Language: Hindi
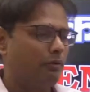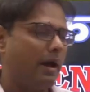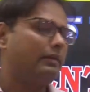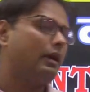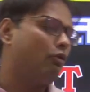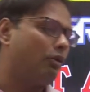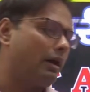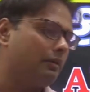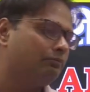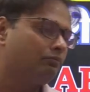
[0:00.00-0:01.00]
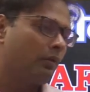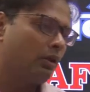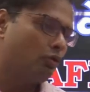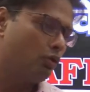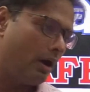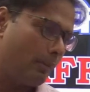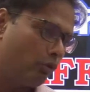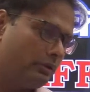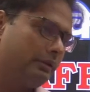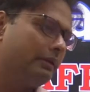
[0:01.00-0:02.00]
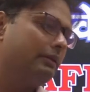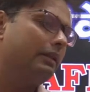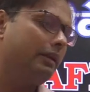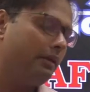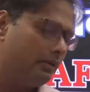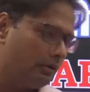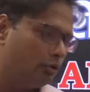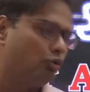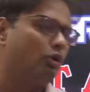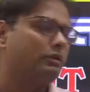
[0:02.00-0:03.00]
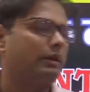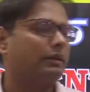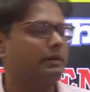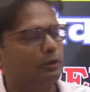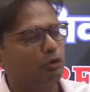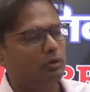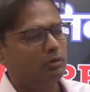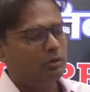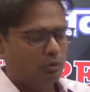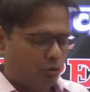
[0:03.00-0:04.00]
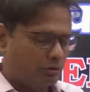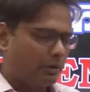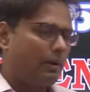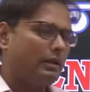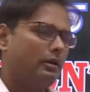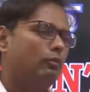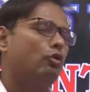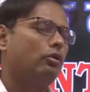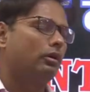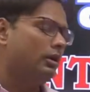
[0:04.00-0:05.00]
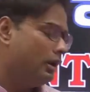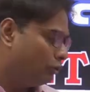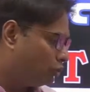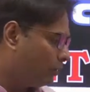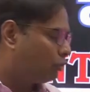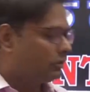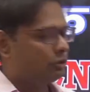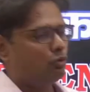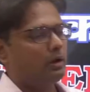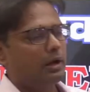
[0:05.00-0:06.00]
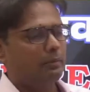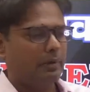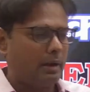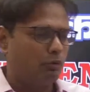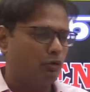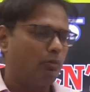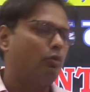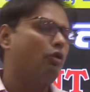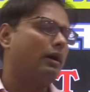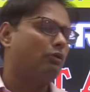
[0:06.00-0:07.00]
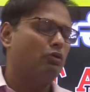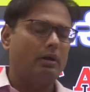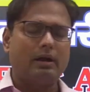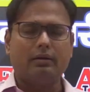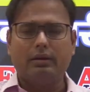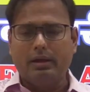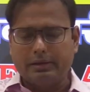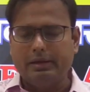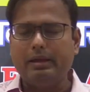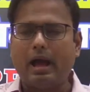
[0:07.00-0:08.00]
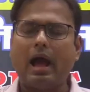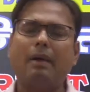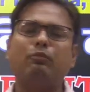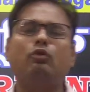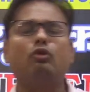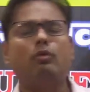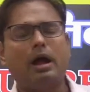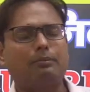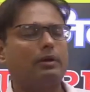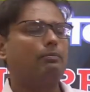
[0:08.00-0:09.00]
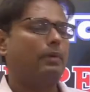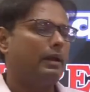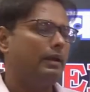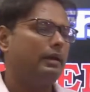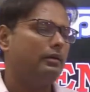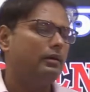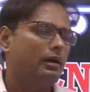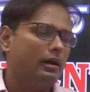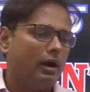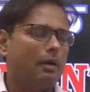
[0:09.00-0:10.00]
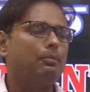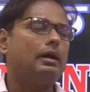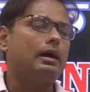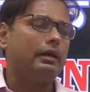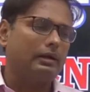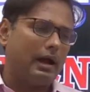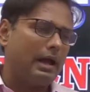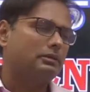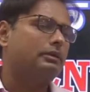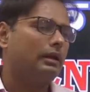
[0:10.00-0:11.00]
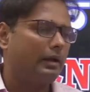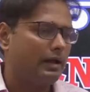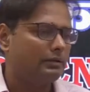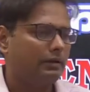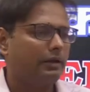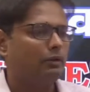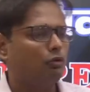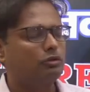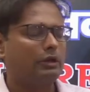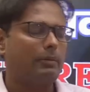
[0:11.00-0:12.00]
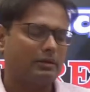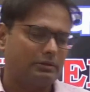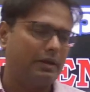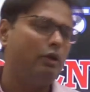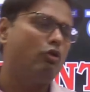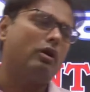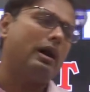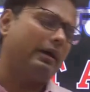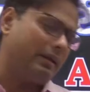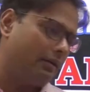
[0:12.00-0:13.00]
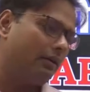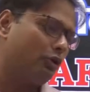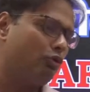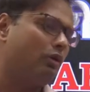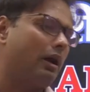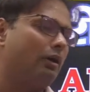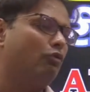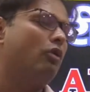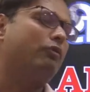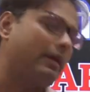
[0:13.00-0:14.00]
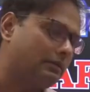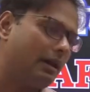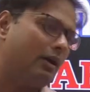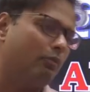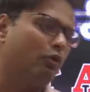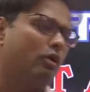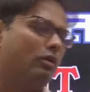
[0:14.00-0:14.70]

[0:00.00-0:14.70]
फायदा होगा तो आप लोग जितनी जल्दी जुड़ सके साथियों उसके बाद हम लोग जो भी क्वेश्चन होगा मैं आप लोगों को मौका दूंगा कि आप लोग वहां पर पहले अपना एक आंसर लगा सकें उसके बाद सही होगा या गलत होगा वो फैसला हम